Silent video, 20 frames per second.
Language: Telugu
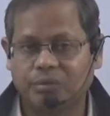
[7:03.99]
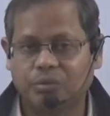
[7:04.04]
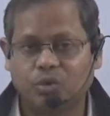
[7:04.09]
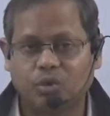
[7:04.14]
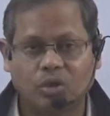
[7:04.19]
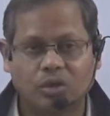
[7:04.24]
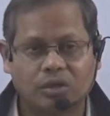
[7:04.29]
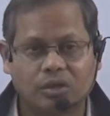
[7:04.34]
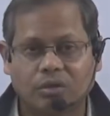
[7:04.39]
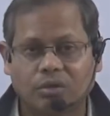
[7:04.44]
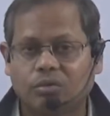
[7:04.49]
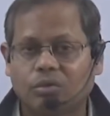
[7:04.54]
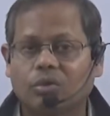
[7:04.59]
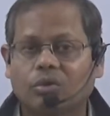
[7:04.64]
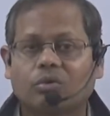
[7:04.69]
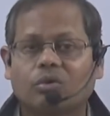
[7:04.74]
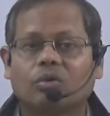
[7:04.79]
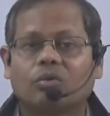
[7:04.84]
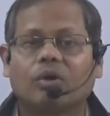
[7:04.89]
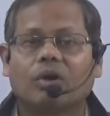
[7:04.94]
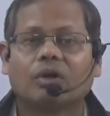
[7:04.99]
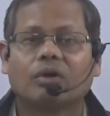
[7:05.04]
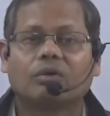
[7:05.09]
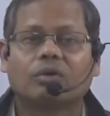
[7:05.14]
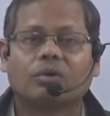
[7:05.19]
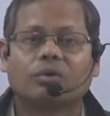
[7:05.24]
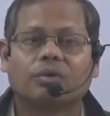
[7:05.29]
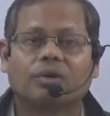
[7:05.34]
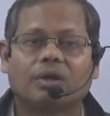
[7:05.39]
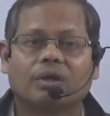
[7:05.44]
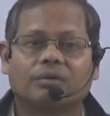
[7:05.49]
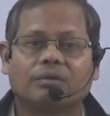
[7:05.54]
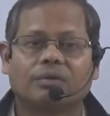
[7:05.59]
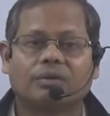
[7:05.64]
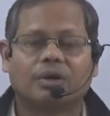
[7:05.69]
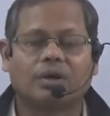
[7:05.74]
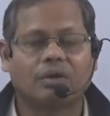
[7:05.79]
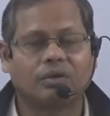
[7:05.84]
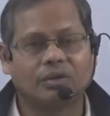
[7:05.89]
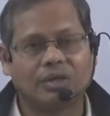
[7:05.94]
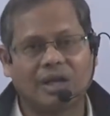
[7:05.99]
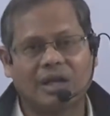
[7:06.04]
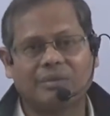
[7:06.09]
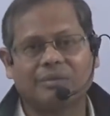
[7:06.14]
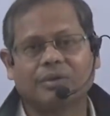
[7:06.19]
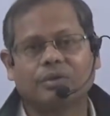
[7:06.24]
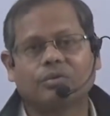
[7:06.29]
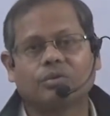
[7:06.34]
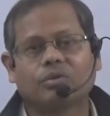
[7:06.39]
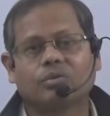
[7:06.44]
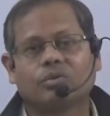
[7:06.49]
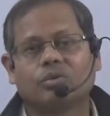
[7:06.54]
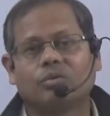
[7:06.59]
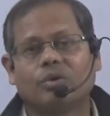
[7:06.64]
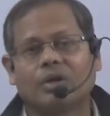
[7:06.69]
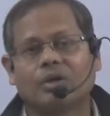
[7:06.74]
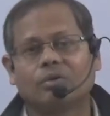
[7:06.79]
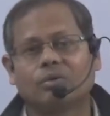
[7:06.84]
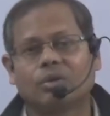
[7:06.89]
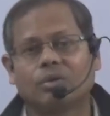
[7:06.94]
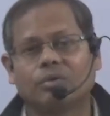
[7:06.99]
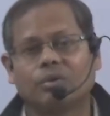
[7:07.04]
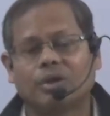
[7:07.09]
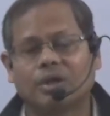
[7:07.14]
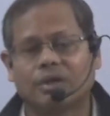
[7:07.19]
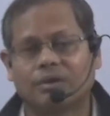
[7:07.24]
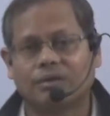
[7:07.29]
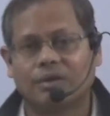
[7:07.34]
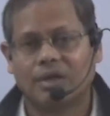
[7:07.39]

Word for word: మూడు వందలు కొనుక్కున్న వాళ్ళు కూడా ఉన్నారు రెండు వందల యాభై కొనుక్కున్న వాళ్ళు కూడా ఉన్నారు